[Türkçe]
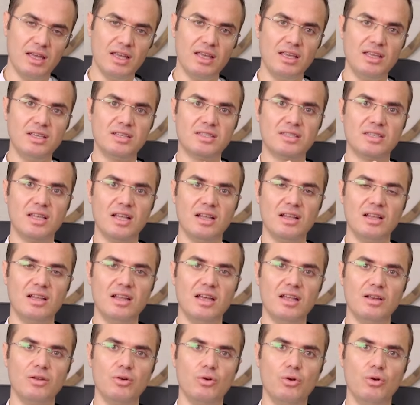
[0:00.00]

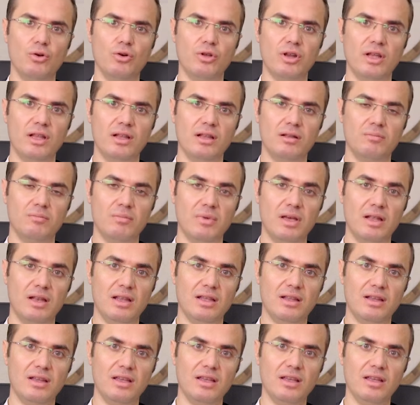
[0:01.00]
istenilen
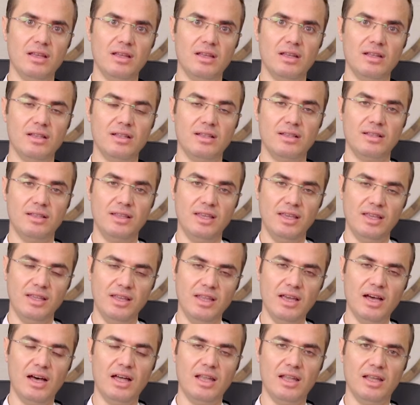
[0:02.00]
öğrenmeleri
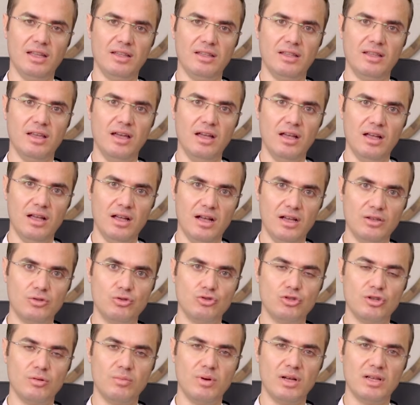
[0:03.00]
dini alanda az
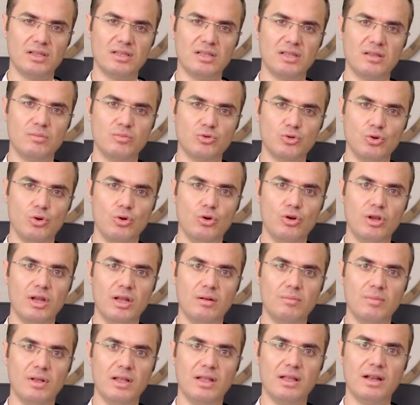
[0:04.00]
önce bahsettiğimiz o
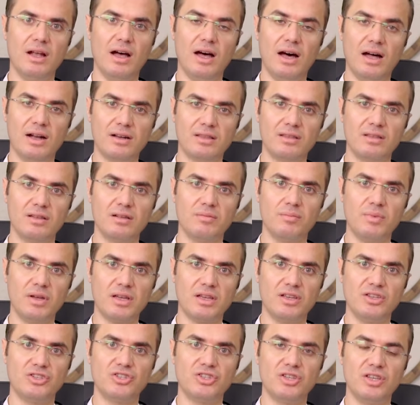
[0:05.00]
öğrenmeleri
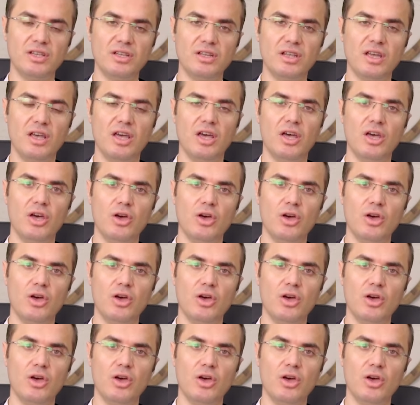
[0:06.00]
artırmak için